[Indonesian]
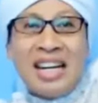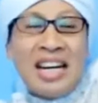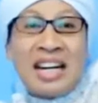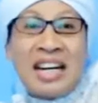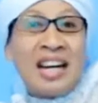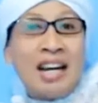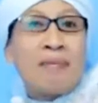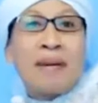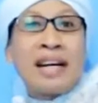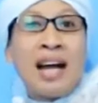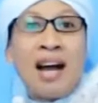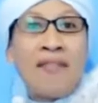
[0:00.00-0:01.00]
Ilir-ilir
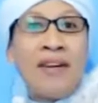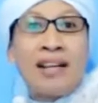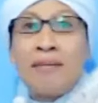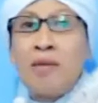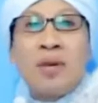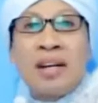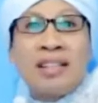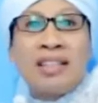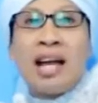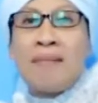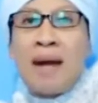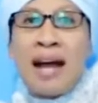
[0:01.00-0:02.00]
mereka hafal tapi belum
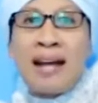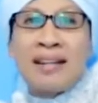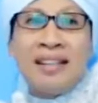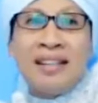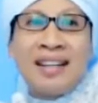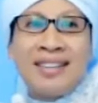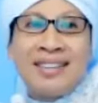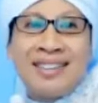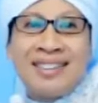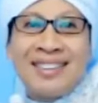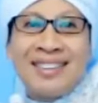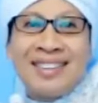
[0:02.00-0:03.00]
ngerti apa artinya.
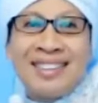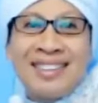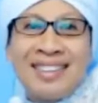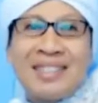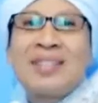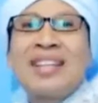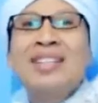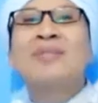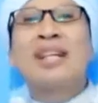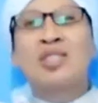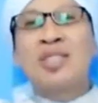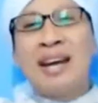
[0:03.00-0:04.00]
Seperti
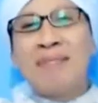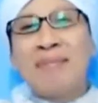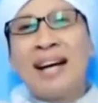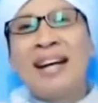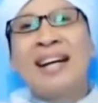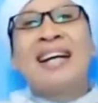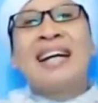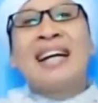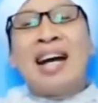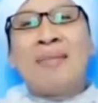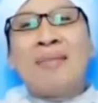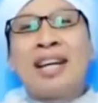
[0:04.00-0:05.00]
itu maksudnya apa?
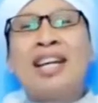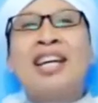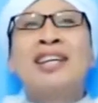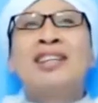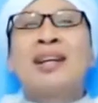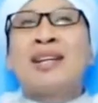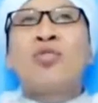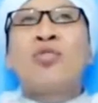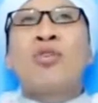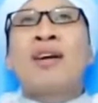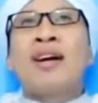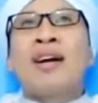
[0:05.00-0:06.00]
Apalagi ini
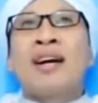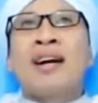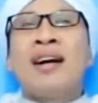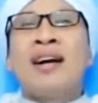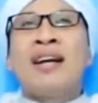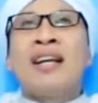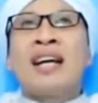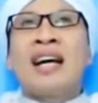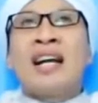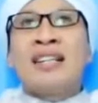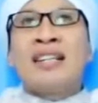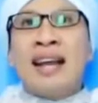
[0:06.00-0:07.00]
termasuk uh, ini
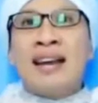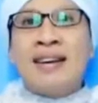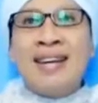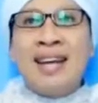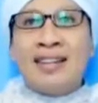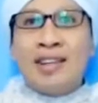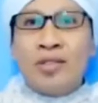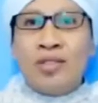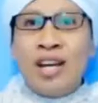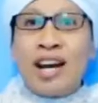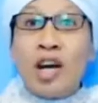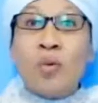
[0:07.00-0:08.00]
karena di Selandia
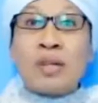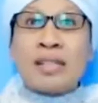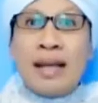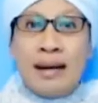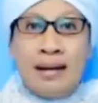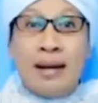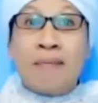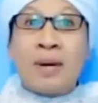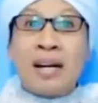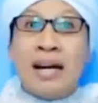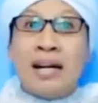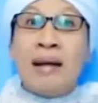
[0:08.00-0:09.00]
tentunya keluasan
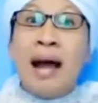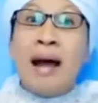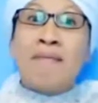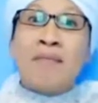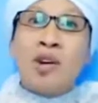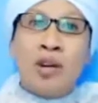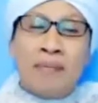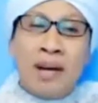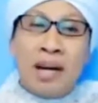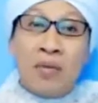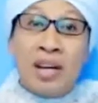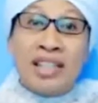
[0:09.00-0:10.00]
yang pernah diambil oleh
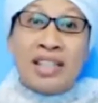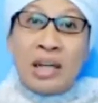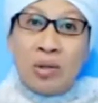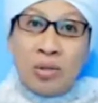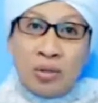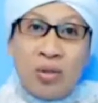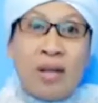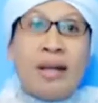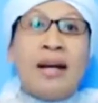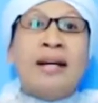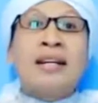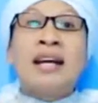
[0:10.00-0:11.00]
para wali dahulu
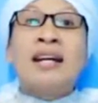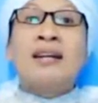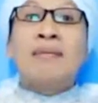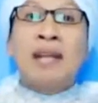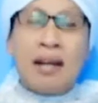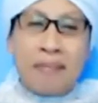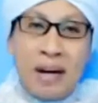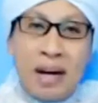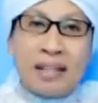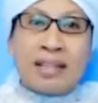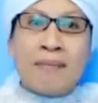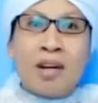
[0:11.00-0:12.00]
tuh hendaknya
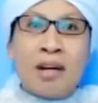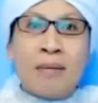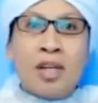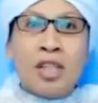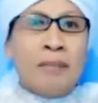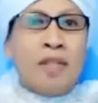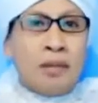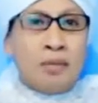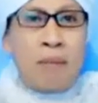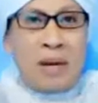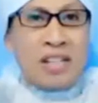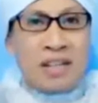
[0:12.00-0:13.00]
benar-benar diterapkan kembali. Tapi
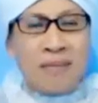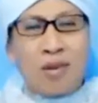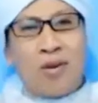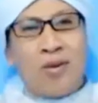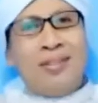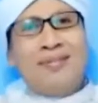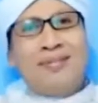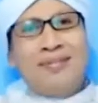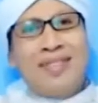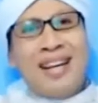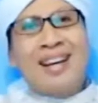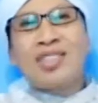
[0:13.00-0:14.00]
tentunya prinsip dong.
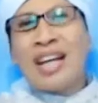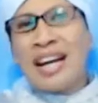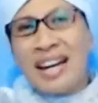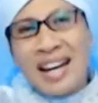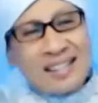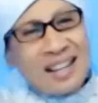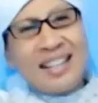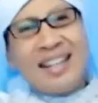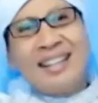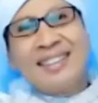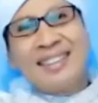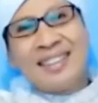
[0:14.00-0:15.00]
Harus ada
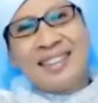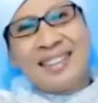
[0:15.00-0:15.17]
dasarnya.